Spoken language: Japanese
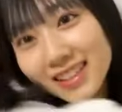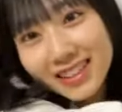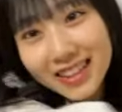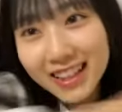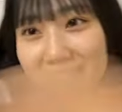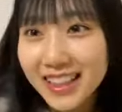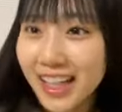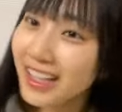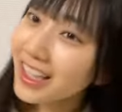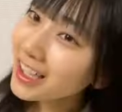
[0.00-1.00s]
トンって
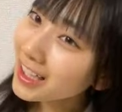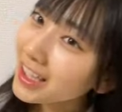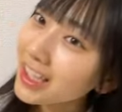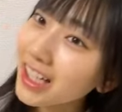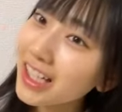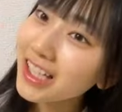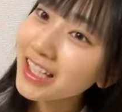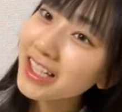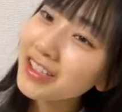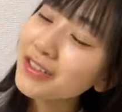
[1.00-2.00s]
階段かな階段
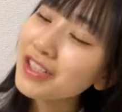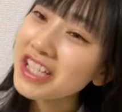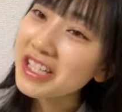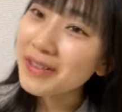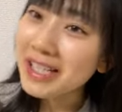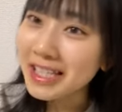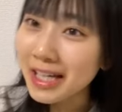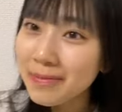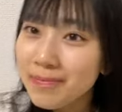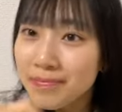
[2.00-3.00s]
になるようにしてまし
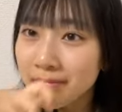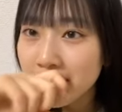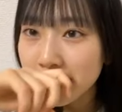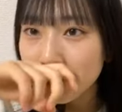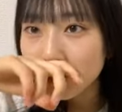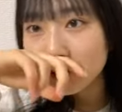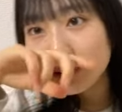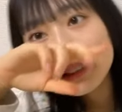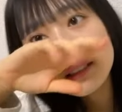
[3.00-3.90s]
たそう